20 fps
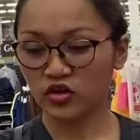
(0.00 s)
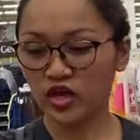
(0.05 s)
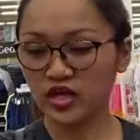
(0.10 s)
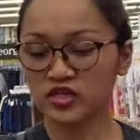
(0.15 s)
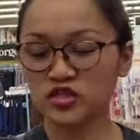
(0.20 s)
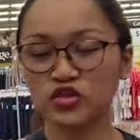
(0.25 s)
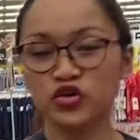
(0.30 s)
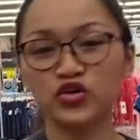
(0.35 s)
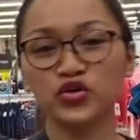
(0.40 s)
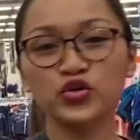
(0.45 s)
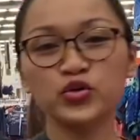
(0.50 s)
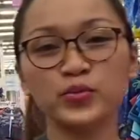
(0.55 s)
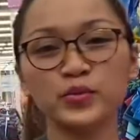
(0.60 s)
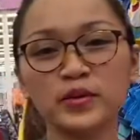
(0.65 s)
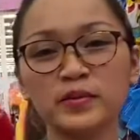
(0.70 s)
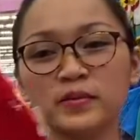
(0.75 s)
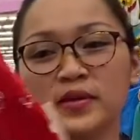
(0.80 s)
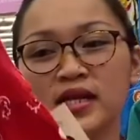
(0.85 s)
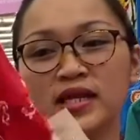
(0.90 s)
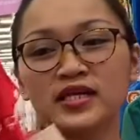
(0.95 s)
Ito yung
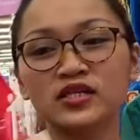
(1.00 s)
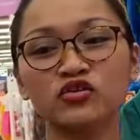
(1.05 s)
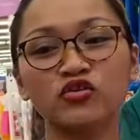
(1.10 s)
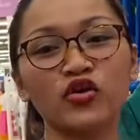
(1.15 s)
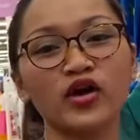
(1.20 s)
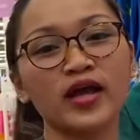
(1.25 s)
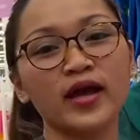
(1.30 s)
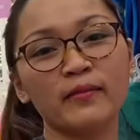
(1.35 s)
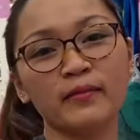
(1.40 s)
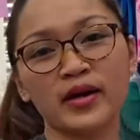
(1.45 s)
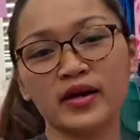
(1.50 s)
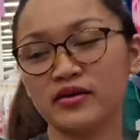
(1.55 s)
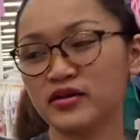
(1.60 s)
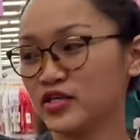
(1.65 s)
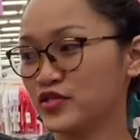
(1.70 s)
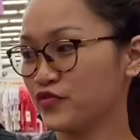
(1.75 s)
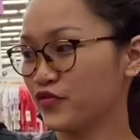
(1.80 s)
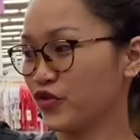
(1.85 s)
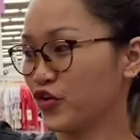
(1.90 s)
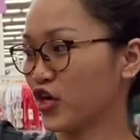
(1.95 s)
bibilihin ko kay Amaris
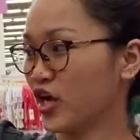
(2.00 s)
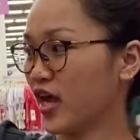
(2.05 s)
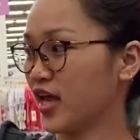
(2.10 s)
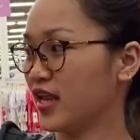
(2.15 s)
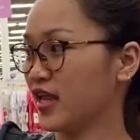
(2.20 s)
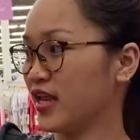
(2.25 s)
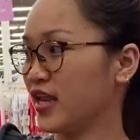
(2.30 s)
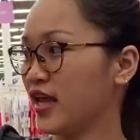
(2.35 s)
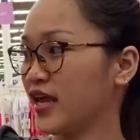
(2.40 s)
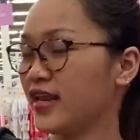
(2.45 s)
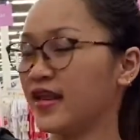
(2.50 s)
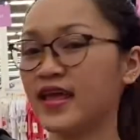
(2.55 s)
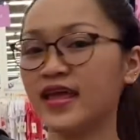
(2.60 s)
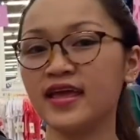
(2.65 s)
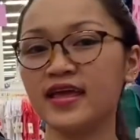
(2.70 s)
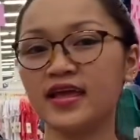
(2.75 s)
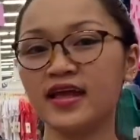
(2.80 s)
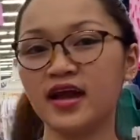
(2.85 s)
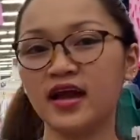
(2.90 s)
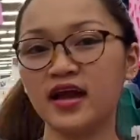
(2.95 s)
for Canada
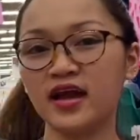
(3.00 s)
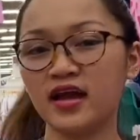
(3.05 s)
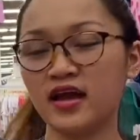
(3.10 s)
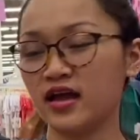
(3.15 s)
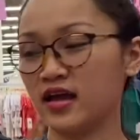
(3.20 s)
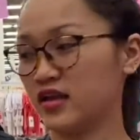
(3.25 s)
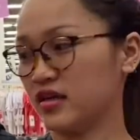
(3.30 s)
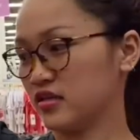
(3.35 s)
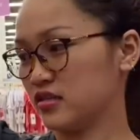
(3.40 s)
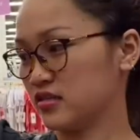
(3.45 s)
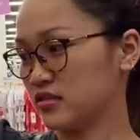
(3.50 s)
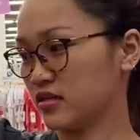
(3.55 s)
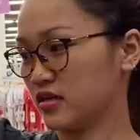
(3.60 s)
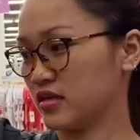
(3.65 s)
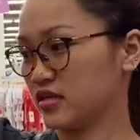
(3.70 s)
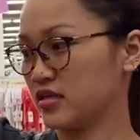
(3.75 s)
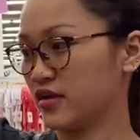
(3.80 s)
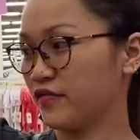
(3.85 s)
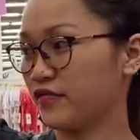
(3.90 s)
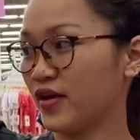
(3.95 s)
Day, guys.
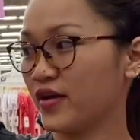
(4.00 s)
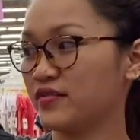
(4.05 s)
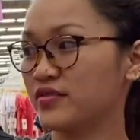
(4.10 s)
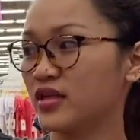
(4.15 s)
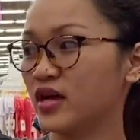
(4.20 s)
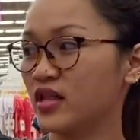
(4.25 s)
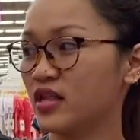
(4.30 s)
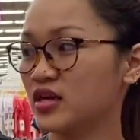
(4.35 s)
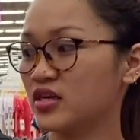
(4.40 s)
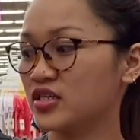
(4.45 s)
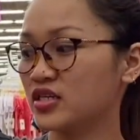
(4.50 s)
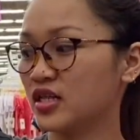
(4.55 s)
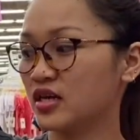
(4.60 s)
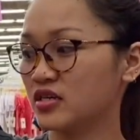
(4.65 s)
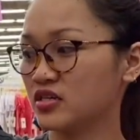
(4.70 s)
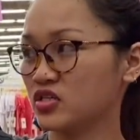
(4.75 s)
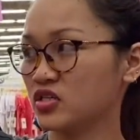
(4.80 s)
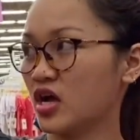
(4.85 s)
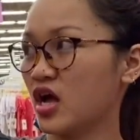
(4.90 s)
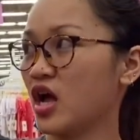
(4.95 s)
Kasi $5 lang
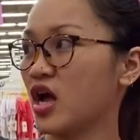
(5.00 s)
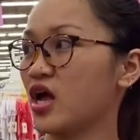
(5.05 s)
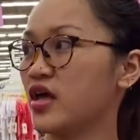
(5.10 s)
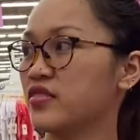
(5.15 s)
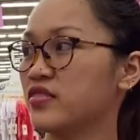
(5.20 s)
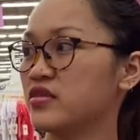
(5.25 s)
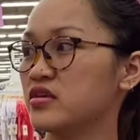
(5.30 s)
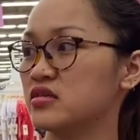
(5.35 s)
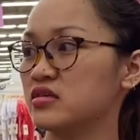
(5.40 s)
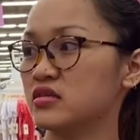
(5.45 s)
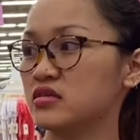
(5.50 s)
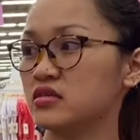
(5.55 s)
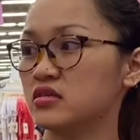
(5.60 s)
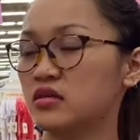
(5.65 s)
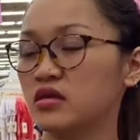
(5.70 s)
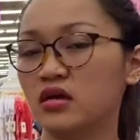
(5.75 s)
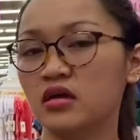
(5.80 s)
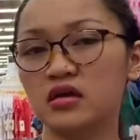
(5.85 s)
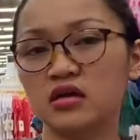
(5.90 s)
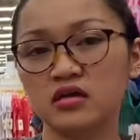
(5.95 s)
siya. And this is
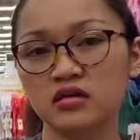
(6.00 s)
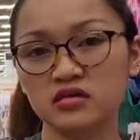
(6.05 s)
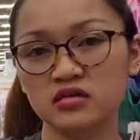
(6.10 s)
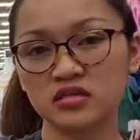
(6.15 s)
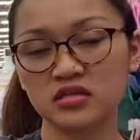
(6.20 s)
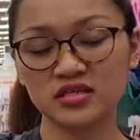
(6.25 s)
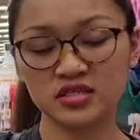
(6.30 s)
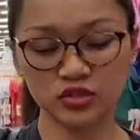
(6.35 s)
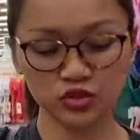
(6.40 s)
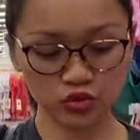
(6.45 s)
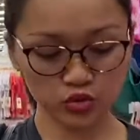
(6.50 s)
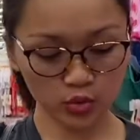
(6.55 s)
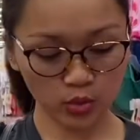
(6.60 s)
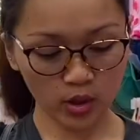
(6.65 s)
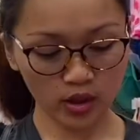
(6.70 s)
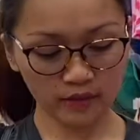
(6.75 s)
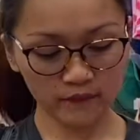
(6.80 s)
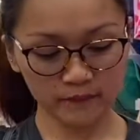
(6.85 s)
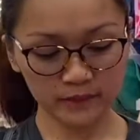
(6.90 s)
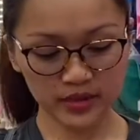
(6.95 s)
6 to
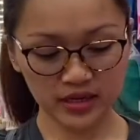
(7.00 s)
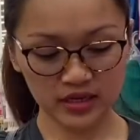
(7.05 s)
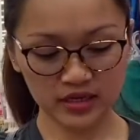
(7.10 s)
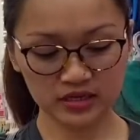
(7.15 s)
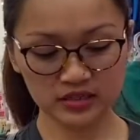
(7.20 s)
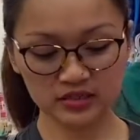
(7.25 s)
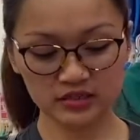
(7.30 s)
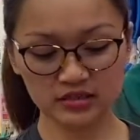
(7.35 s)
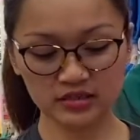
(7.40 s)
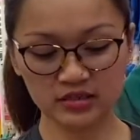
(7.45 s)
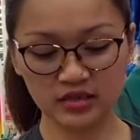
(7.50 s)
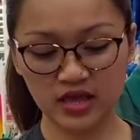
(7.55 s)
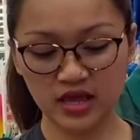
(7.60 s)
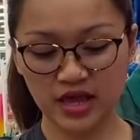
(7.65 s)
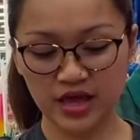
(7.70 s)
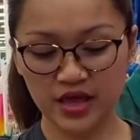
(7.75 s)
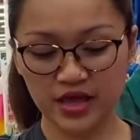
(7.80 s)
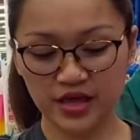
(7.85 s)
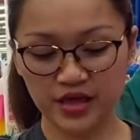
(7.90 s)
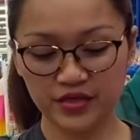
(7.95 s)
12 months.
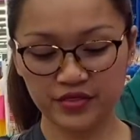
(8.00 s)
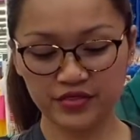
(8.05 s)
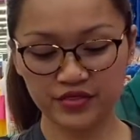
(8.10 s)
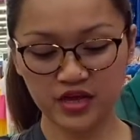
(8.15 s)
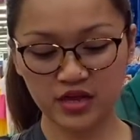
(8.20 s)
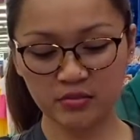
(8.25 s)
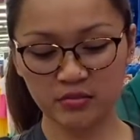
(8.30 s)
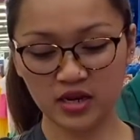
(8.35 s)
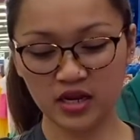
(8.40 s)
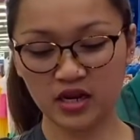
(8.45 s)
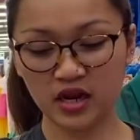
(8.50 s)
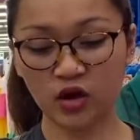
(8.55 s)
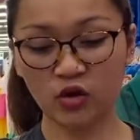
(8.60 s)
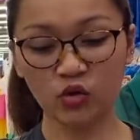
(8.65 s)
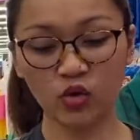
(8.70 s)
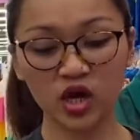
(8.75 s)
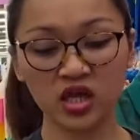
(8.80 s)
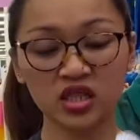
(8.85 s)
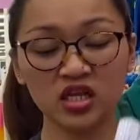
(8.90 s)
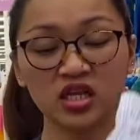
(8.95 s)
And then may
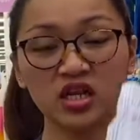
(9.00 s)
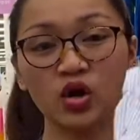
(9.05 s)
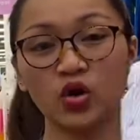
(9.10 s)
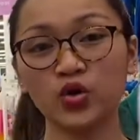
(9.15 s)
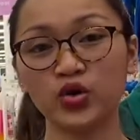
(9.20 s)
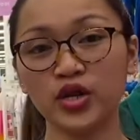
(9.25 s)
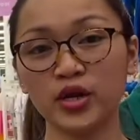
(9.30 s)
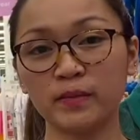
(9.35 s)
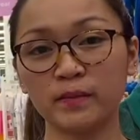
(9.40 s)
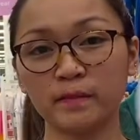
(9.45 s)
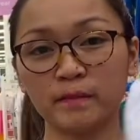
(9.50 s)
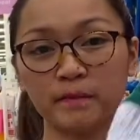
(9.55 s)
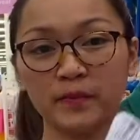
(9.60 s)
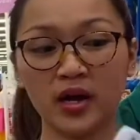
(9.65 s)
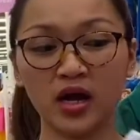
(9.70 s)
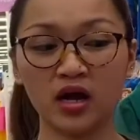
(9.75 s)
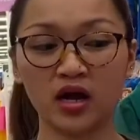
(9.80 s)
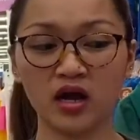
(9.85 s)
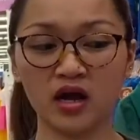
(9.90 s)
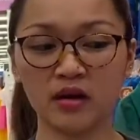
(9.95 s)
nakuha din ako na
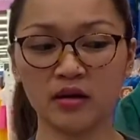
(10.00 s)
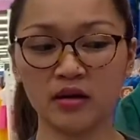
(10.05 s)
mga